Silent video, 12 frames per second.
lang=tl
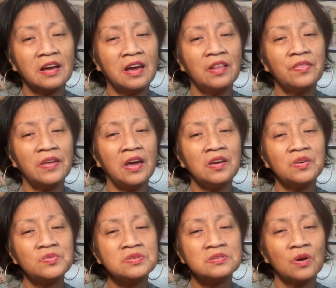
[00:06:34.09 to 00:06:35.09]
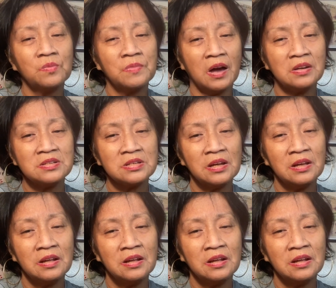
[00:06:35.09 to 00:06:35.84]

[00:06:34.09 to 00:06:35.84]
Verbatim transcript: Again, thank you so much.